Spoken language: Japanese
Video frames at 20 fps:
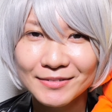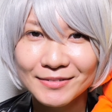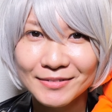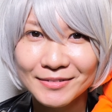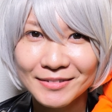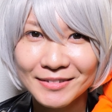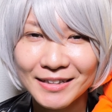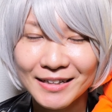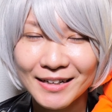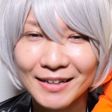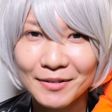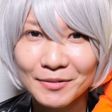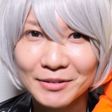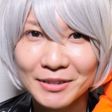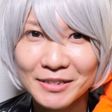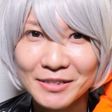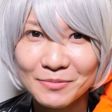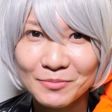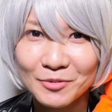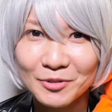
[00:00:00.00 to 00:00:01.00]
うわ
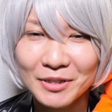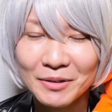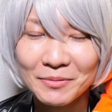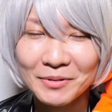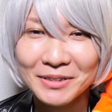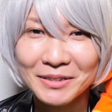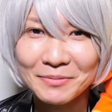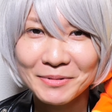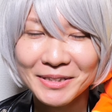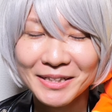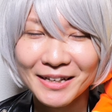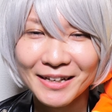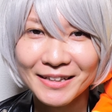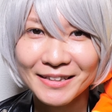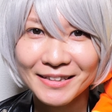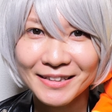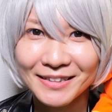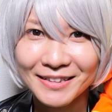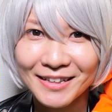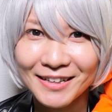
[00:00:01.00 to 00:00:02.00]
私も生で見た
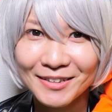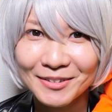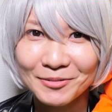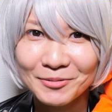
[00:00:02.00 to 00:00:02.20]
かったな